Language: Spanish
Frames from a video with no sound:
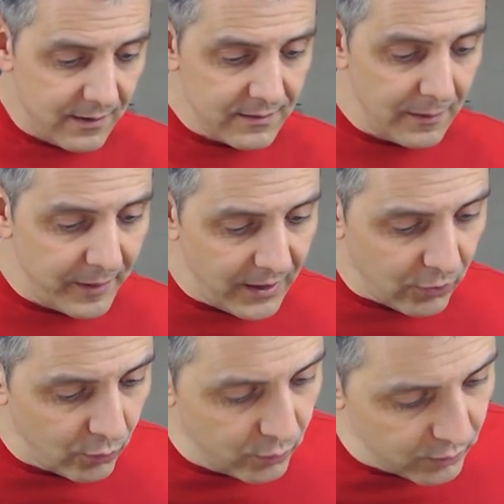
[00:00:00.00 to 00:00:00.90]
este viene
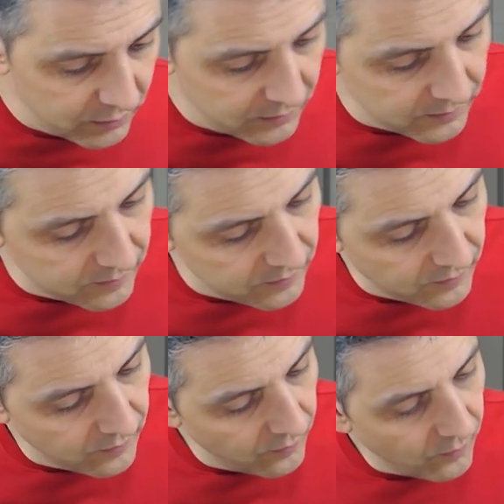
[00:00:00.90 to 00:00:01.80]
con un,
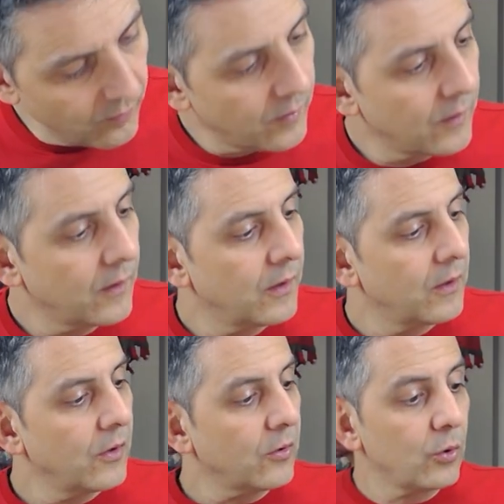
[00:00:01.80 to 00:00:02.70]

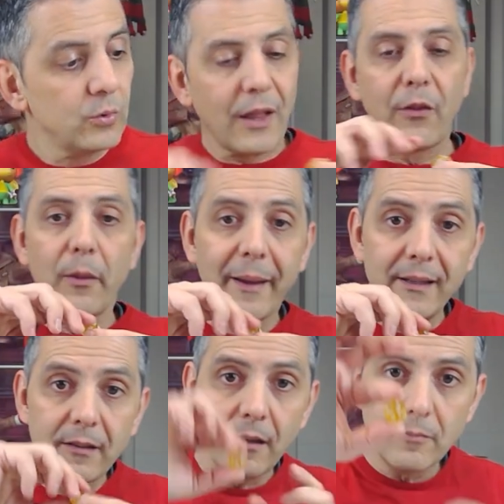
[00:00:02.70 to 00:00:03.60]
con un dado de
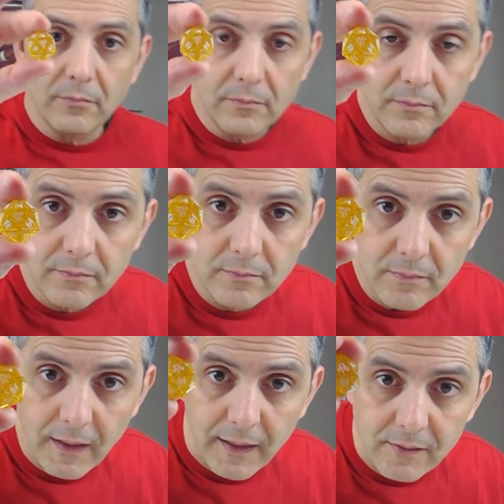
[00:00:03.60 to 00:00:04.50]
20.
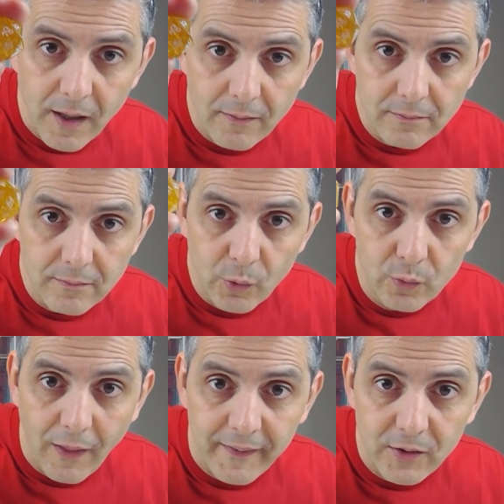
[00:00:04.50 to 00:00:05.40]
Aquí está, un
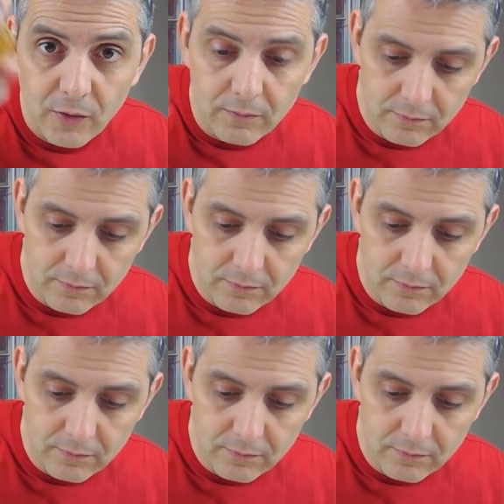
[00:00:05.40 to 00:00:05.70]
dadito.